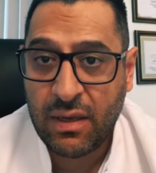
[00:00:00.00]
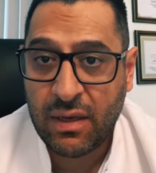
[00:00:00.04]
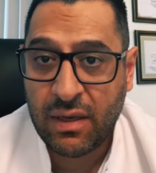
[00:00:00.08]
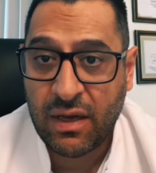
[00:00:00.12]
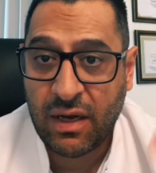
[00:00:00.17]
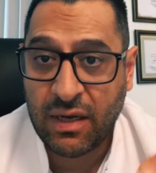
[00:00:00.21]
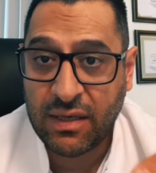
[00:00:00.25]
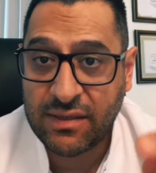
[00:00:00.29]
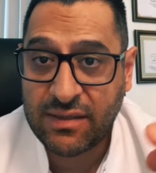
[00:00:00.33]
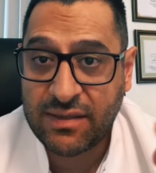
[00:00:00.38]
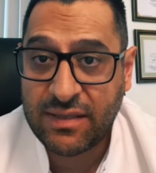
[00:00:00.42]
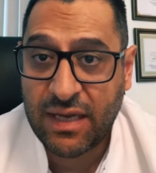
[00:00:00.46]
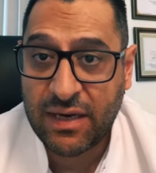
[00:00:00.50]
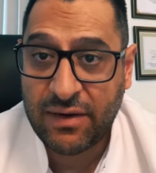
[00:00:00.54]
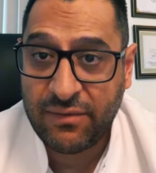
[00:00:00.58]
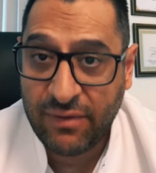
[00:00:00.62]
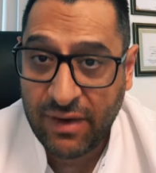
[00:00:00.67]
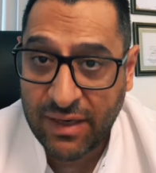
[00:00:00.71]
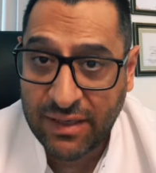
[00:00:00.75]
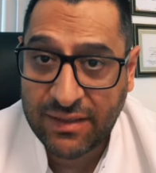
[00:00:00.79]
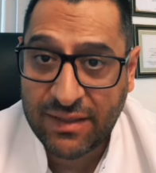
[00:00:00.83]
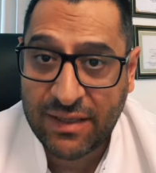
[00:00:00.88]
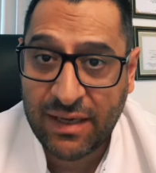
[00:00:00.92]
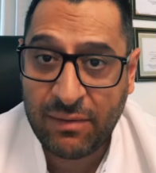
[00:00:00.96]
Kanser
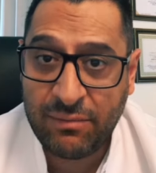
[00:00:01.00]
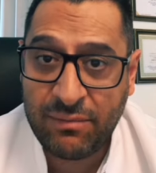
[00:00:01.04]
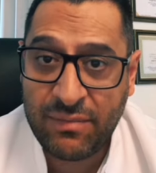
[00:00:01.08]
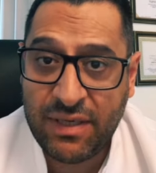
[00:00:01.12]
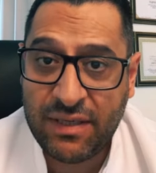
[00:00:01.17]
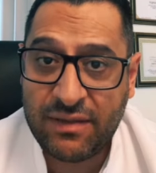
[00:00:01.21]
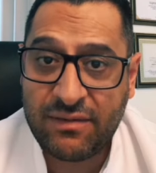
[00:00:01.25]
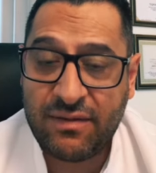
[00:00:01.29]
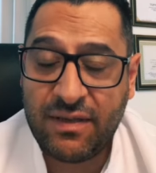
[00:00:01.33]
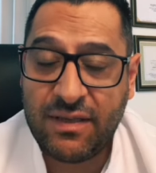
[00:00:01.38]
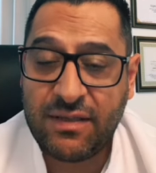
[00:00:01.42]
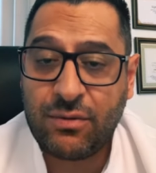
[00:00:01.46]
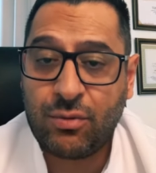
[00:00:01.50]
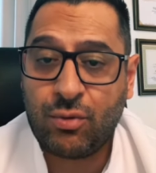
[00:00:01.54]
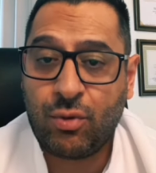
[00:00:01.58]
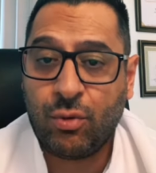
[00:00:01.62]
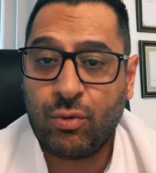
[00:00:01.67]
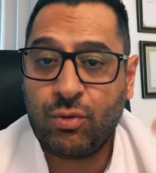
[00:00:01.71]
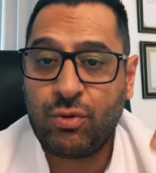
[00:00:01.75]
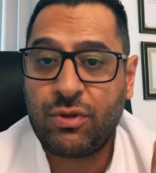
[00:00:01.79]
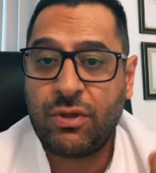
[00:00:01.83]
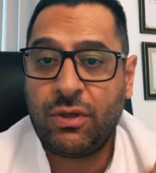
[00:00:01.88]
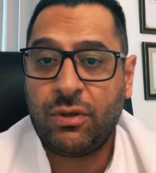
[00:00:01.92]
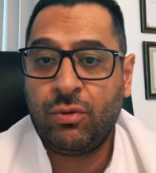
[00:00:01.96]
varken bile test
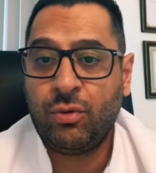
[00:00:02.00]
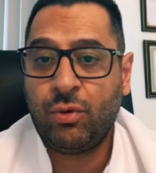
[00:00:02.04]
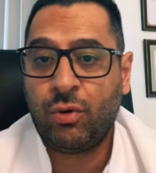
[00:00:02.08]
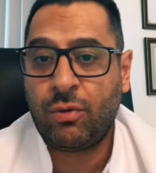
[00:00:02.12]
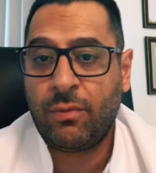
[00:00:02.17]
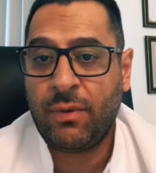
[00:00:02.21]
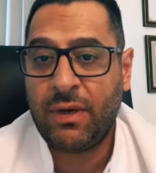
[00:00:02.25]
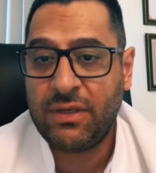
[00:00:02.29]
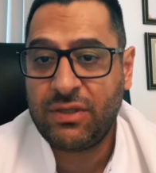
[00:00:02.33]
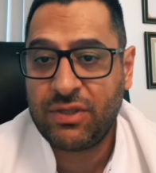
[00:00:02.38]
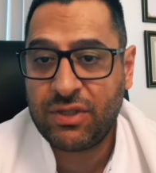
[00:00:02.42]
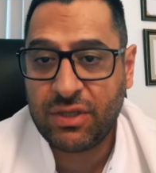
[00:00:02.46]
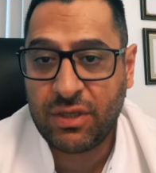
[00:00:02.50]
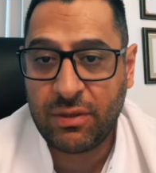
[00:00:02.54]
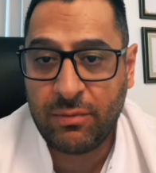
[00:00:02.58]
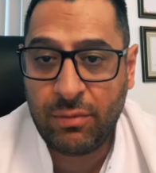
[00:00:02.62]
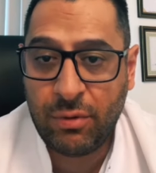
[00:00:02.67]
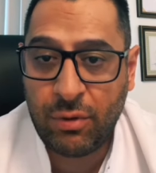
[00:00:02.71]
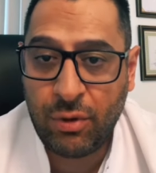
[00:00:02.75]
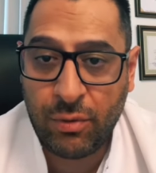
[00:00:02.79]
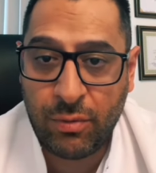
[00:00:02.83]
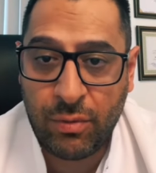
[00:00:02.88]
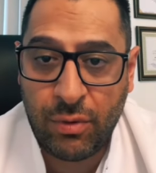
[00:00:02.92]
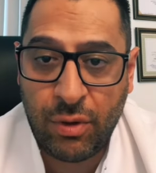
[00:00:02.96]
sonuçları normal
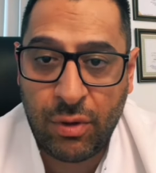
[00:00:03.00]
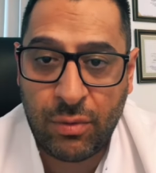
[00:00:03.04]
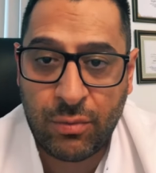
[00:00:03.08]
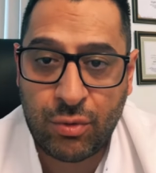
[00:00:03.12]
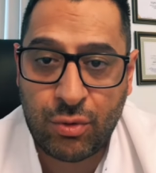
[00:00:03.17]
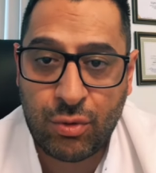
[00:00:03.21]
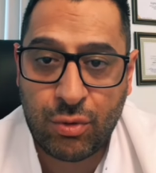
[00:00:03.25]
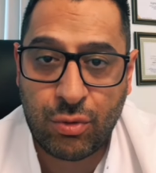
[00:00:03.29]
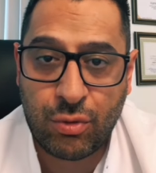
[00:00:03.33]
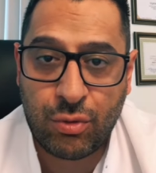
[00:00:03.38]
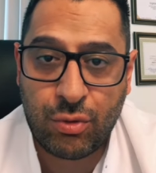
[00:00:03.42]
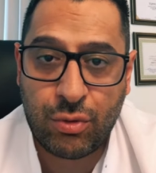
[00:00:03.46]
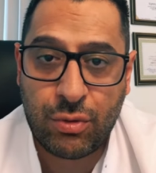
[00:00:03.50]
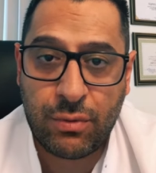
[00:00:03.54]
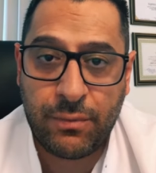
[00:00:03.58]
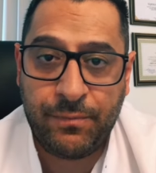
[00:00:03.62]
çıkabiliyor biliyor musunuz?